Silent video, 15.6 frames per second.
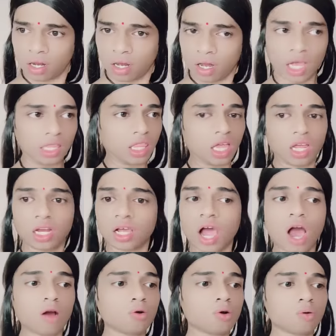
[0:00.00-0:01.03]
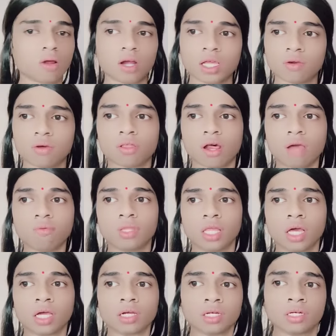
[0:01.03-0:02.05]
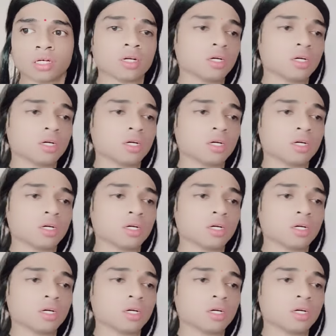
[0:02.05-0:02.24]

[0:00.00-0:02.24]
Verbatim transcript: लगता है इनका हंगोवर नहीं उतरा अभी तक